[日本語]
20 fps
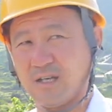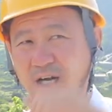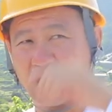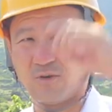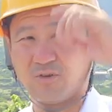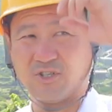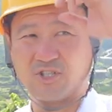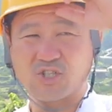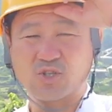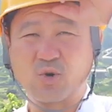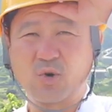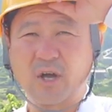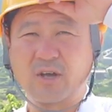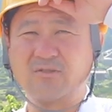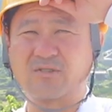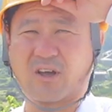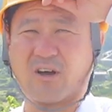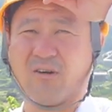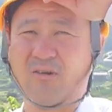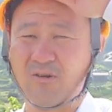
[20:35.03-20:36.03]
あのイチローが
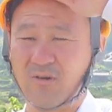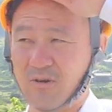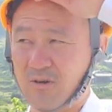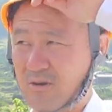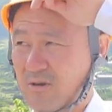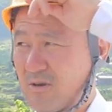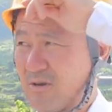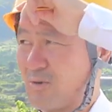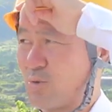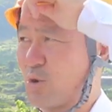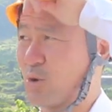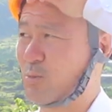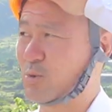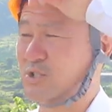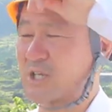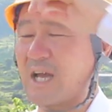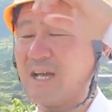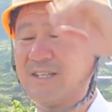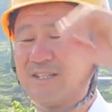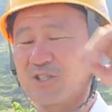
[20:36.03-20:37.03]
言うんだよこれも
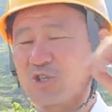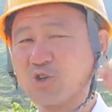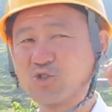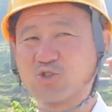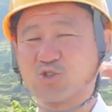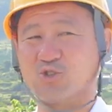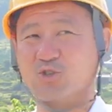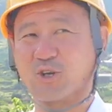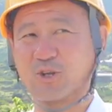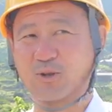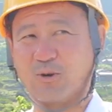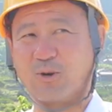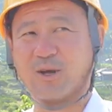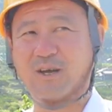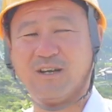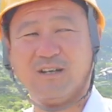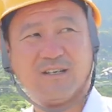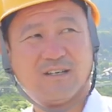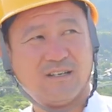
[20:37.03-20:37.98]
う社員にしょっちゅう言うけど俺